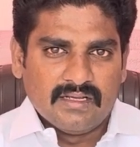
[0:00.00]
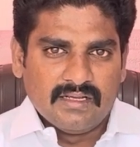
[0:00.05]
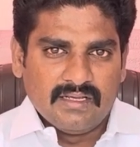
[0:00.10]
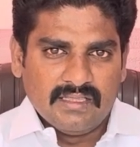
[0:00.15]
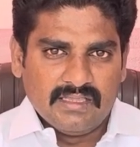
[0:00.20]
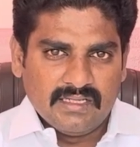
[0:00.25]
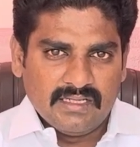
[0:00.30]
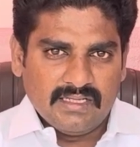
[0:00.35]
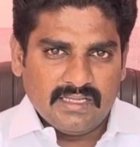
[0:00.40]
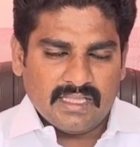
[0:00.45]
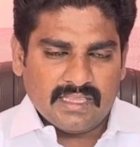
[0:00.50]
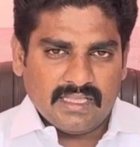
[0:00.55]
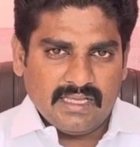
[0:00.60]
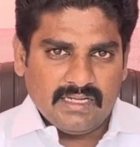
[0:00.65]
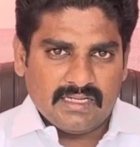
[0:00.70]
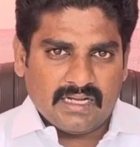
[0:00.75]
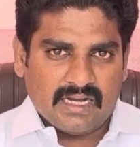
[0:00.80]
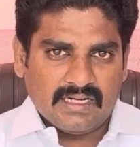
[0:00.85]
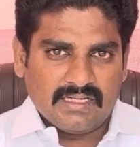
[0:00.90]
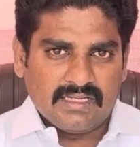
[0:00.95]
இது எதை
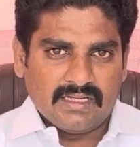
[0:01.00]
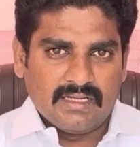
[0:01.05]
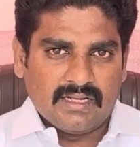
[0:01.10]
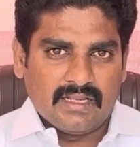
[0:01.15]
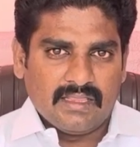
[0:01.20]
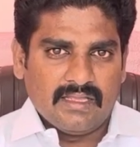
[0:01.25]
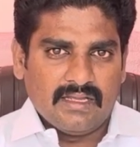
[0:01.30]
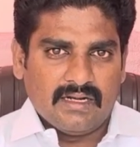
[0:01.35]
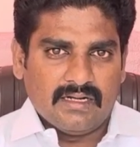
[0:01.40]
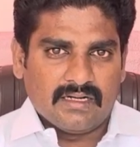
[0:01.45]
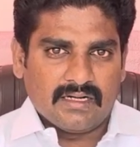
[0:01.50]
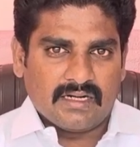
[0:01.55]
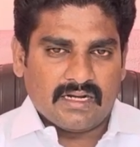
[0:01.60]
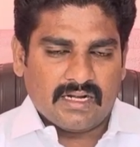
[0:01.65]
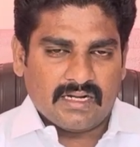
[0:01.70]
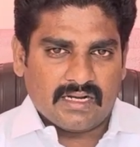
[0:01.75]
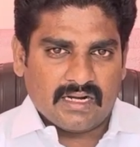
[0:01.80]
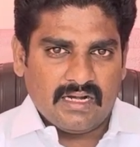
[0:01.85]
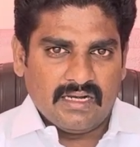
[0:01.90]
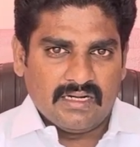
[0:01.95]
காட்டுகிறது என்று
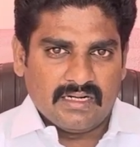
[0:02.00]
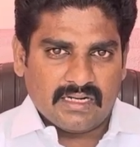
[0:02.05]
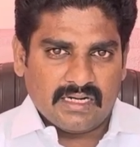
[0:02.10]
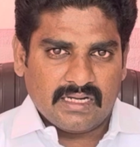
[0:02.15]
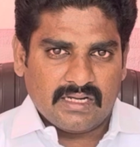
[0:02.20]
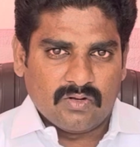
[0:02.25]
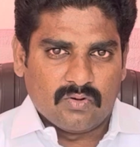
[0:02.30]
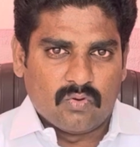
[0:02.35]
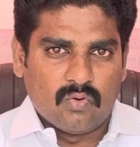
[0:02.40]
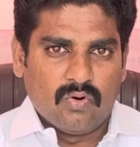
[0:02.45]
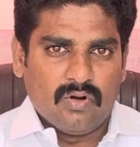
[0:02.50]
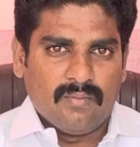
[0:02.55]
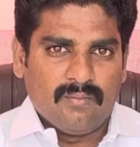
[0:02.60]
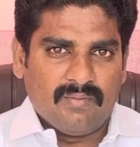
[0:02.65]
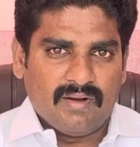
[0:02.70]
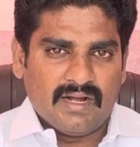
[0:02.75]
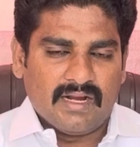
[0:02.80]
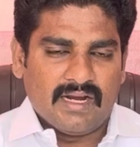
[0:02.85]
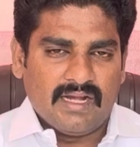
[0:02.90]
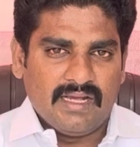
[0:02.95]
கேட்டால் இன்றைக்கு
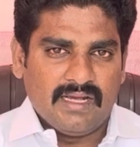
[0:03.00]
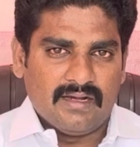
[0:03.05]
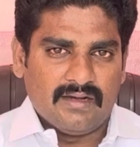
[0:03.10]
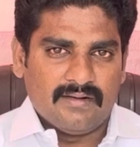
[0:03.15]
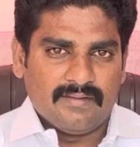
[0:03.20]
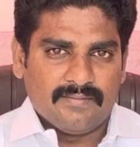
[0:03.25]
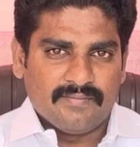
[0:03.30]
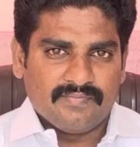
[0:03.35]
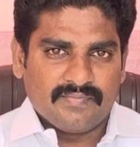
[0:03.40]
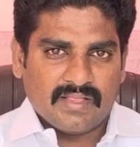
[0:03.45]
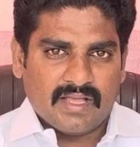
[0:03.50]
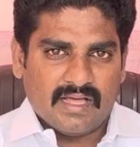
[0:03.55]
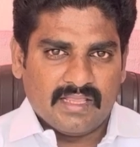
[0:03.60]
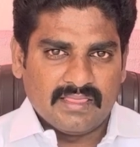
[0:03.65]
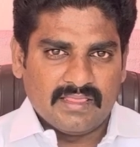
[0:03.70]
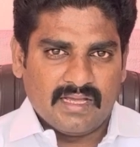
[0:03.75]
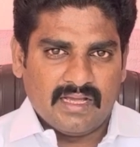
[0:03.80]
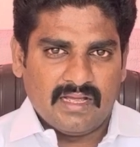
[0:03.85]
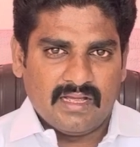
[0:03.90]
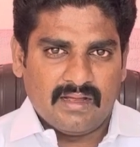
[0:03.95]
குடும்பங்களில்
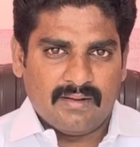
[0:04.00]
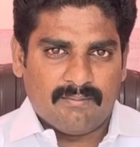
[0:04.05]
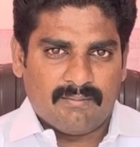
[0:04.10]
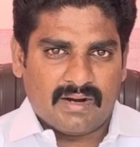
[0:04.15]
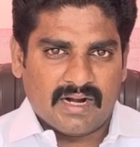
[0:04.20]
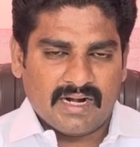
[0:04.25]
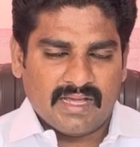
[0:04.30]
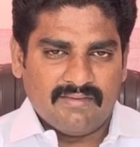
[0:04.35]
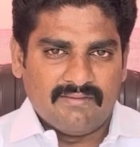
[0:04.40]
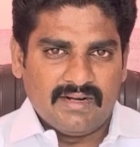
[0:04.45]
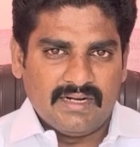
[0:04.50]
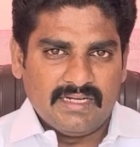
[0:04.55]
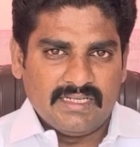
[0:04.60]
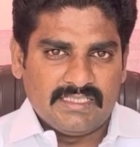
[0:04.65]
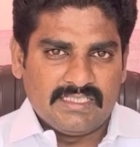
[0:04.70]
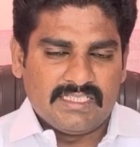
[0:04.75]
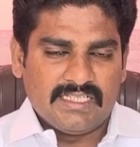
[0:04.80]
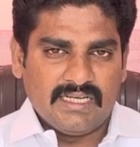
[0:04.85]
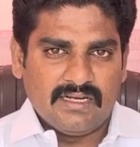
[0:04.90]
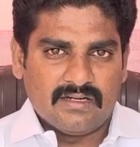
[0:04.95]
அந்த மன
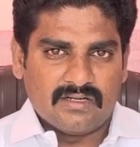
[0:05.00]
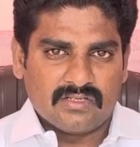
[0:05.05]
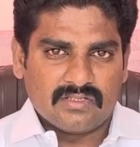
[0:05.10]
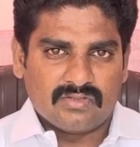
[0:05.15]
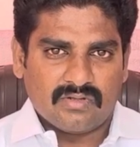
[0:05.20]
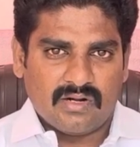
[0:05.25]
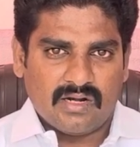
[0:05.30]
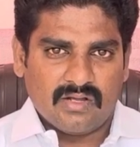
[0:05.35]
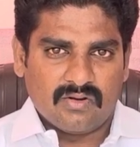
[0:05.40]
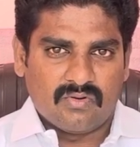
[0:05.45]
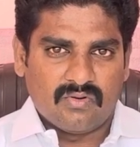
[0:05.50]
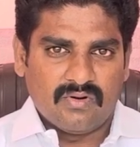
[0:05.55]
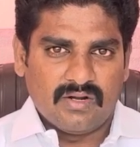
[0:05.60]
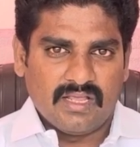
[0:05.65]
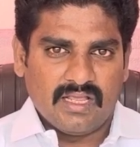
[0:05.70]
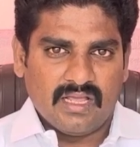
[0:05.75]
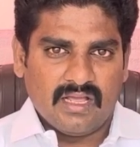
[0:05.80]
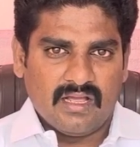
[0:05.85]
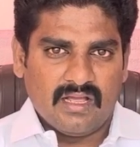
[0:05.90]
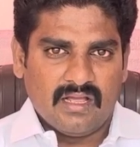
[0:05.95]
வெளிச்சி என்று சொல்லக்கூடிய